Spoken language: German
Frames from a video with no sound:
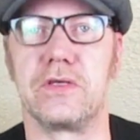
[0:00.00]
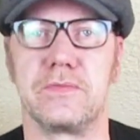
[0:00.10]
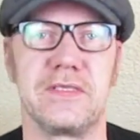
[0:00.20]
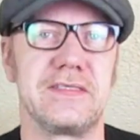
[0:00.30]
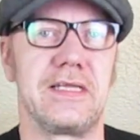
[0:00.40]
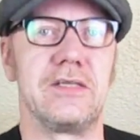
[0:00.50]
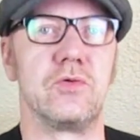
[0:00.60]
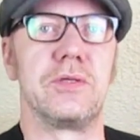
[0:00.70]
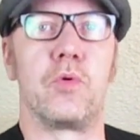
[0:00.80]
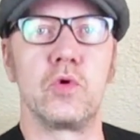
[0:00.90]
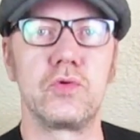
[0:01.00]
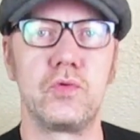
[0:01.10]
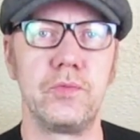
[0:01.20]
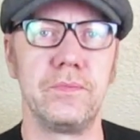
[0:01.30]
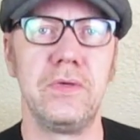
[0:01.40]
Also man sieht halt nur die
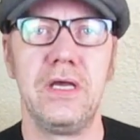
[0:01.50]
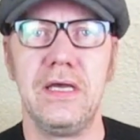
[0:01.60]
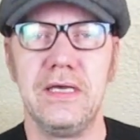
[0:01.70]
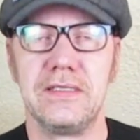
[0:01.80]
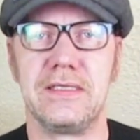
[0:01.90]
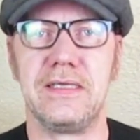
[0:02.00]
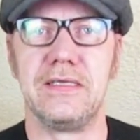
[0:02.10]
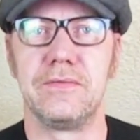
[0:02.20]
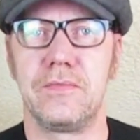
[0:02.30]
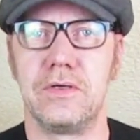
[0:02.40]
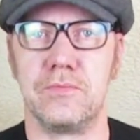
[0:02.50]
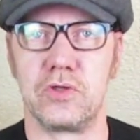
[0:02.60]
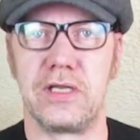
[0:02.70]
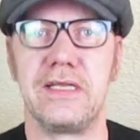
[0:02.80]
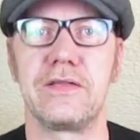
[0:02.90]
Prototypen, die
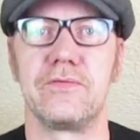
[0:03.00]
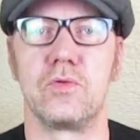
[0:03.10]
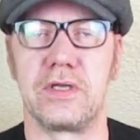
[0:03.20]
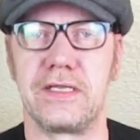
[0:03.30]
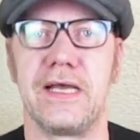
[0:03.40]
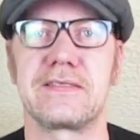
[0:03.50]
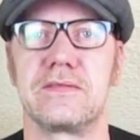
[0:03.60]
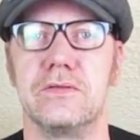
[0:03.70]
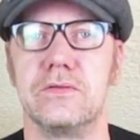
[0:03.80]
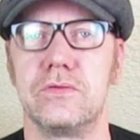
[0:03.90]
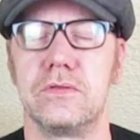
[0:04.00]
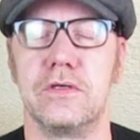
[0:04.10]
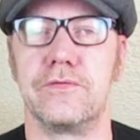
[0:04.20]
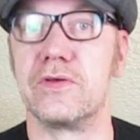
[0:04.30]
modellierten oder die ersten äh,